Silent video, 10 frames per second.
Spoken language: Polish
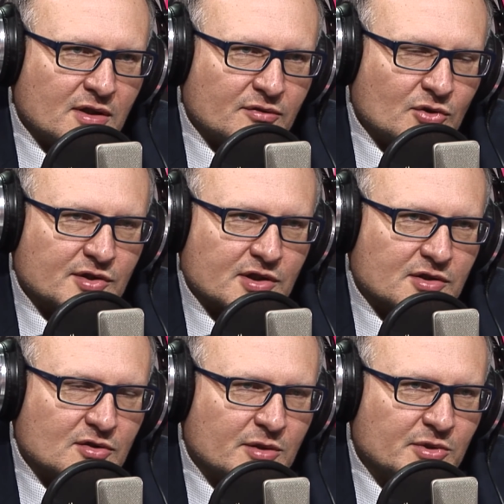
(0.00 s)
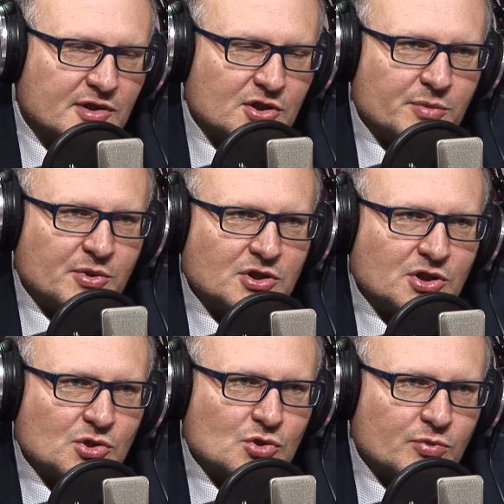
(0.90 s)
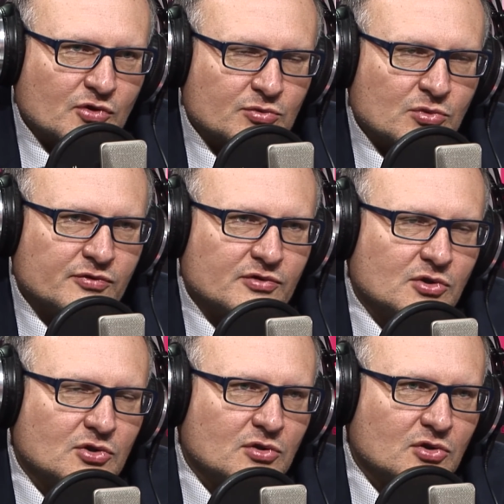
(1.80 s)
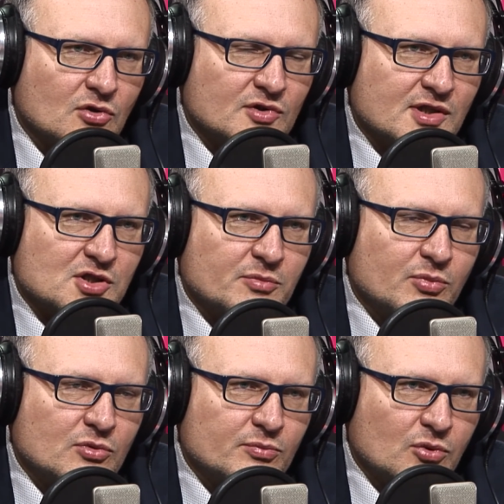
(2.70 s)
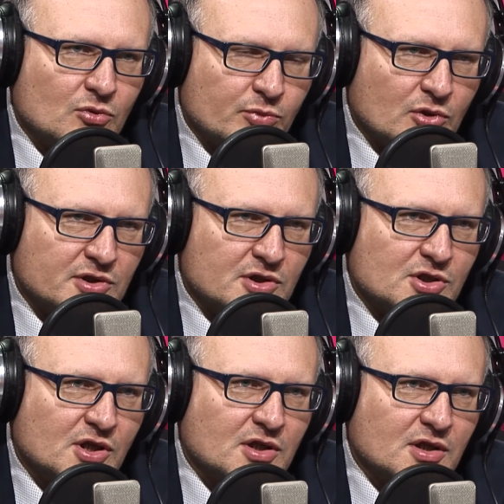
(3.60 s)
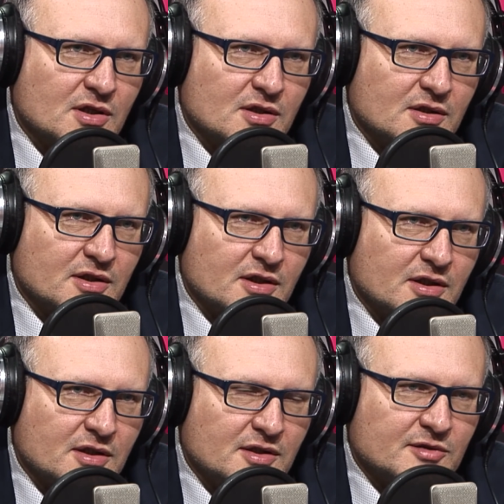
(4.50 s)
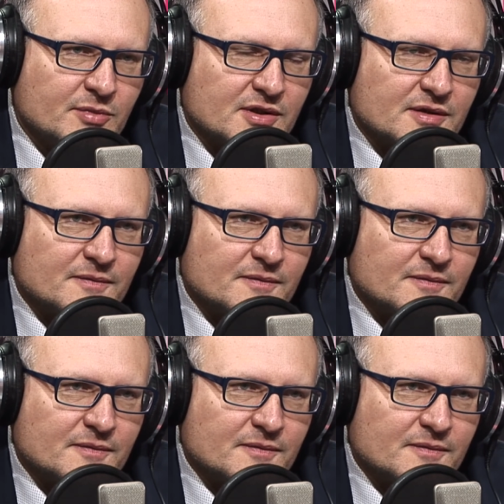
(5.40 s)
na wniosek co najmniej zdaje się 50 posłów, no to to oznacza upolitycznienie tej izby.